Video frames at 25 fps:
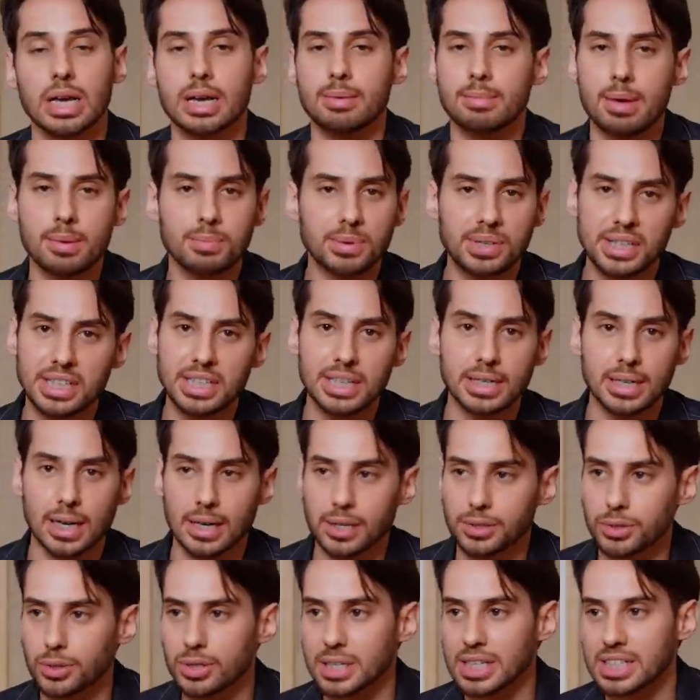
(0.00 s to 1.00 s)
Et même si
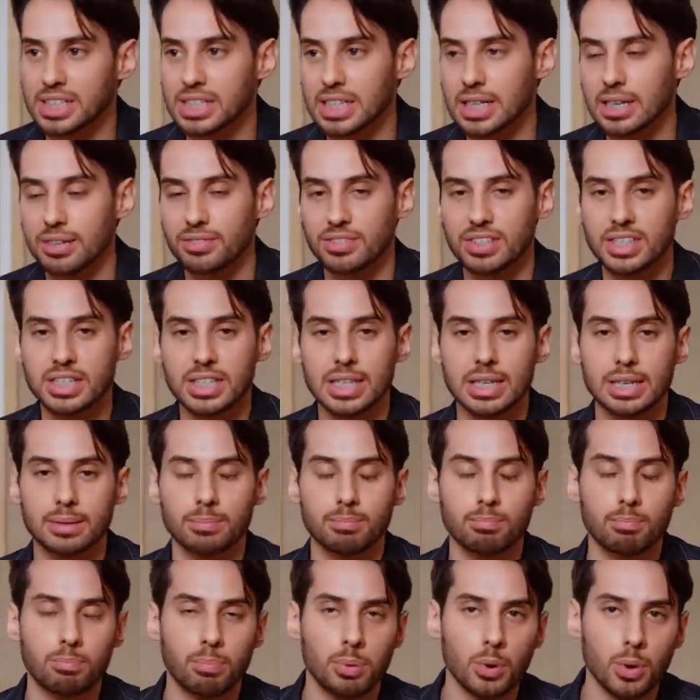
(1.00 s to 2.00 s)
un œil assez
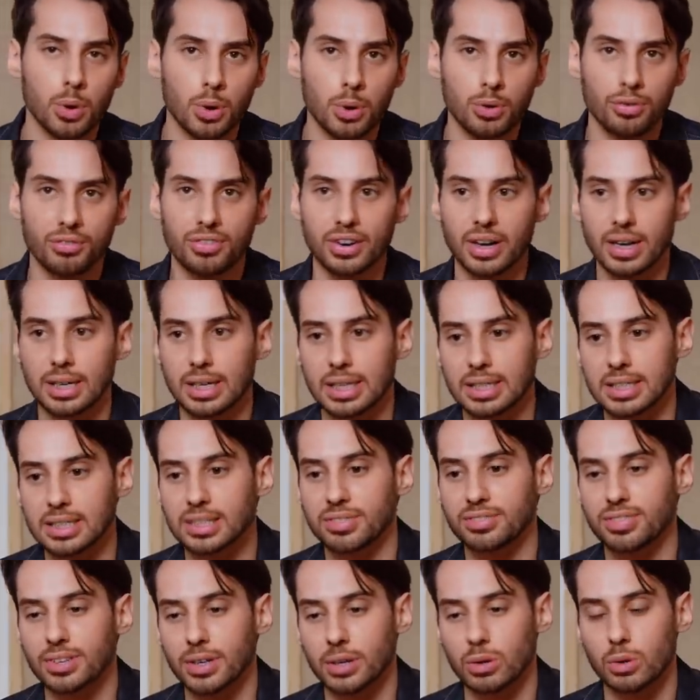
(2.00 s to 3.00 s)
avisé peut faire la
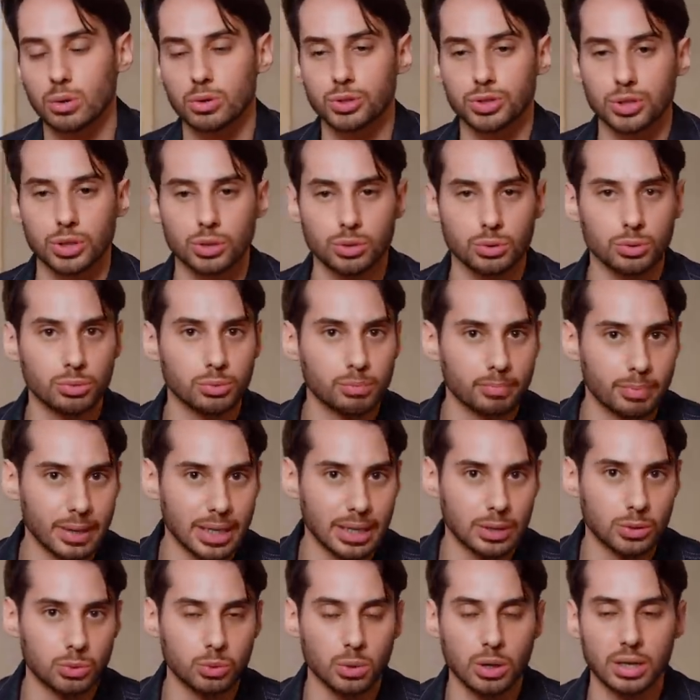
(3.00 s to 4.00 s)
différence entre une
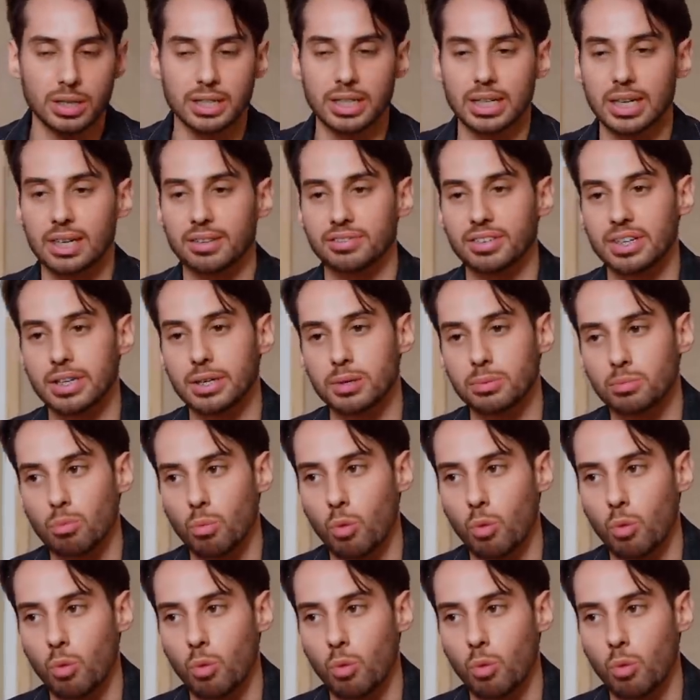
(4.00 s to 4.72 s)
belle toile délavée et une